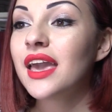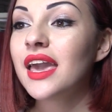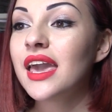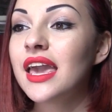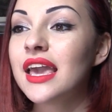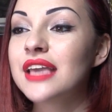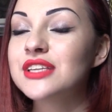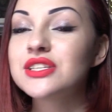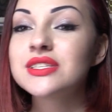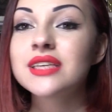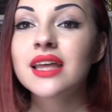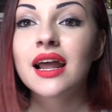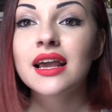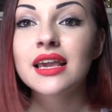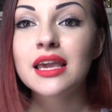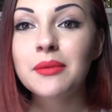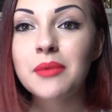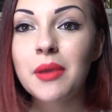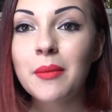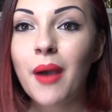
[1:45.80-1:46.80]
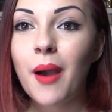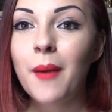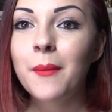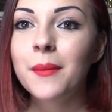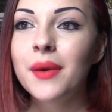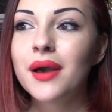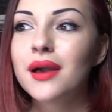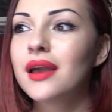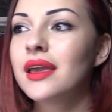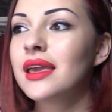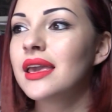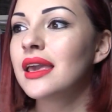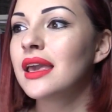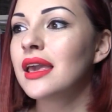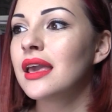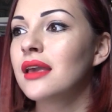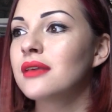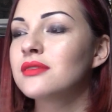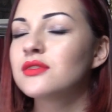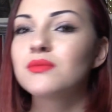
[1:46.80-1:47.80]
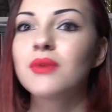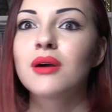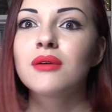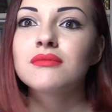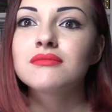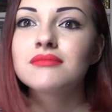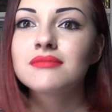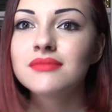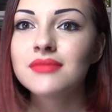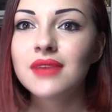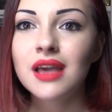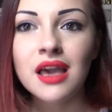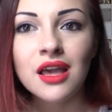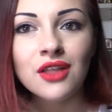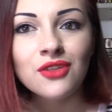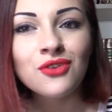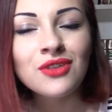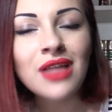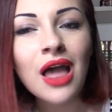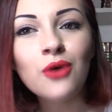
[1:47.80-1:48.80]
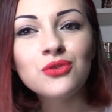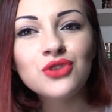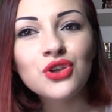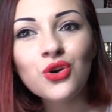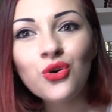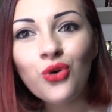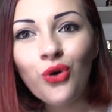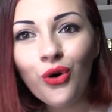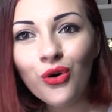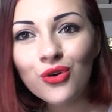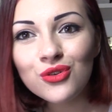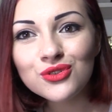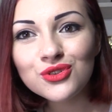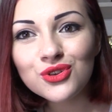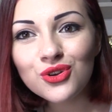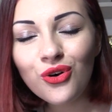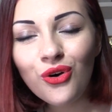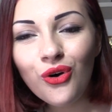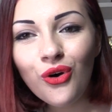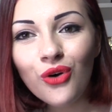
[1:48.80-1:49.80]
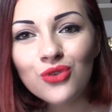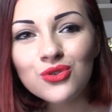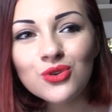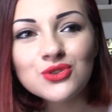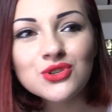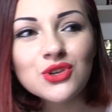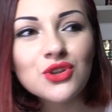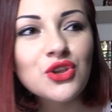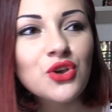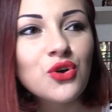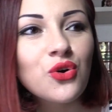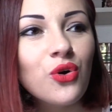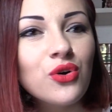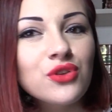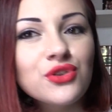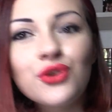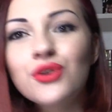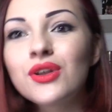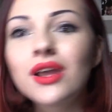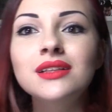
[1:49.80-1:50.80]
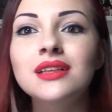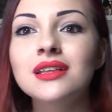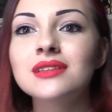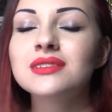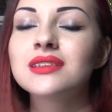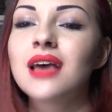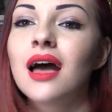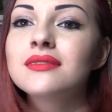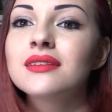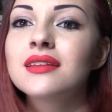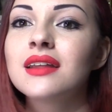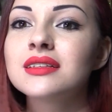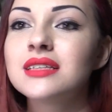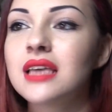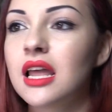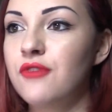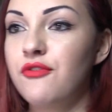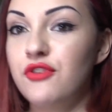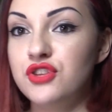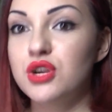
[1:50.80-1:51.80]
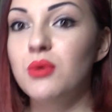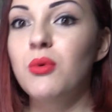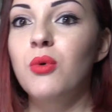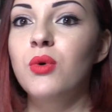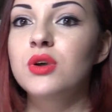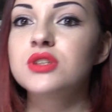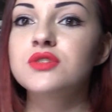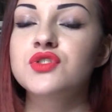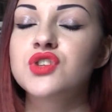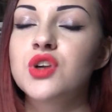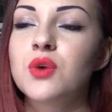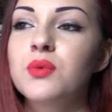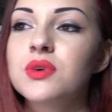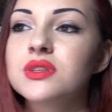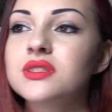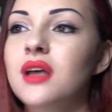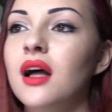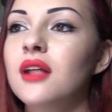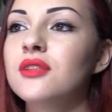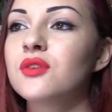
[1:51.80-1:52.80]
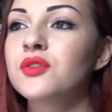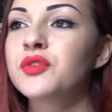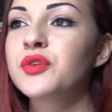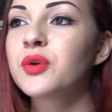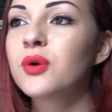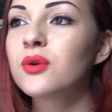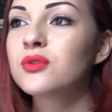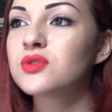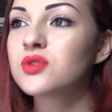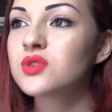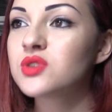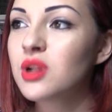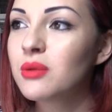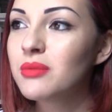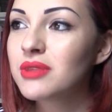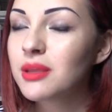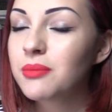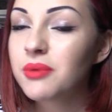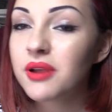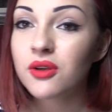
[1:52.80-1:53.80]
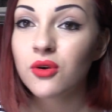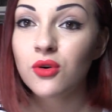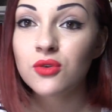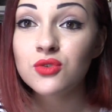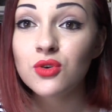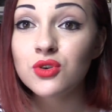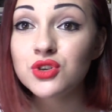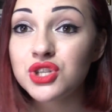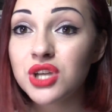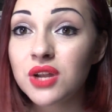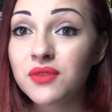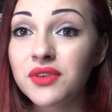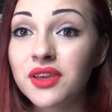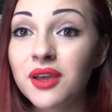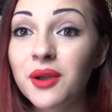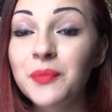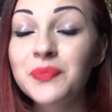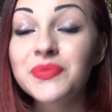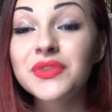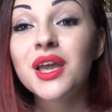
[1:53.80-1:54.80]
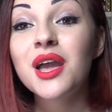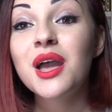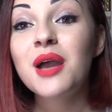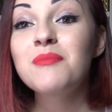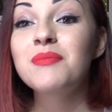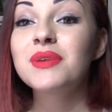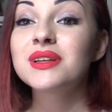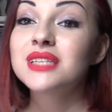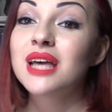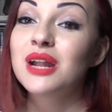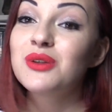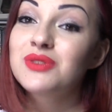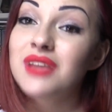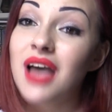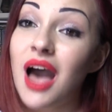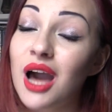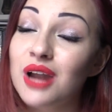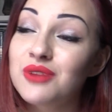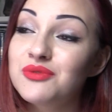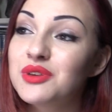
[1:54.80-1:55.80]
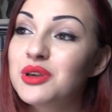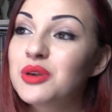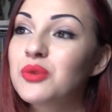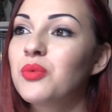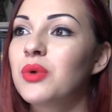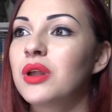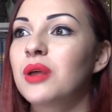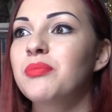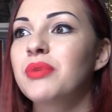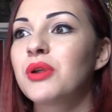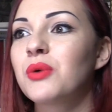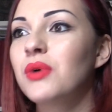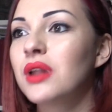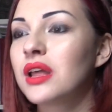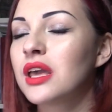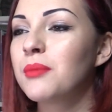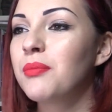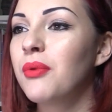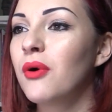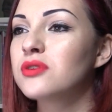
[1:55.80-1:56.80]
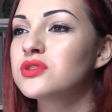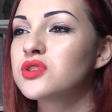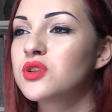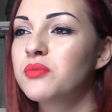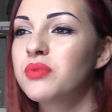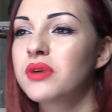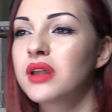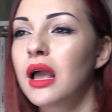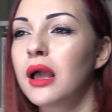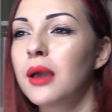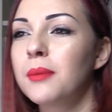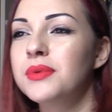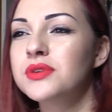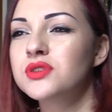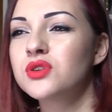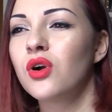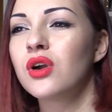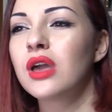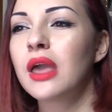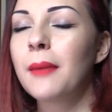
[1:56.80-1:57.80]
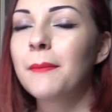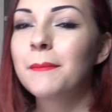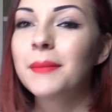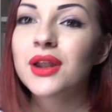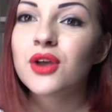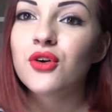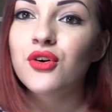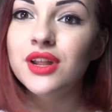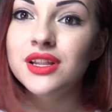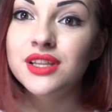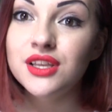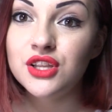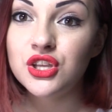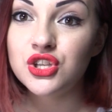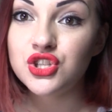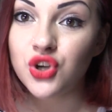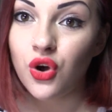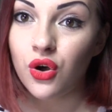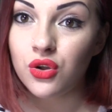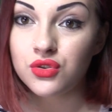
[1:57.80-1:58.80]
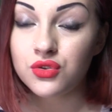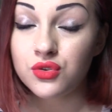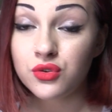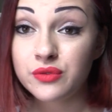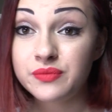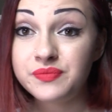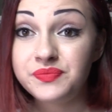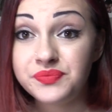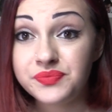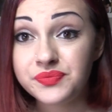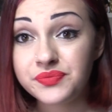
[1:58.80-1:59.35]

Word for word: e ci sarà anche mia mamma e insomma non è un incontro, non sono incontri organizzati nella serie facciamo questo, facciamo quest'altro, un incontro solamente per conoscervi, per salutarvi, per, per quelle che possono perché capisco che mercoledì 18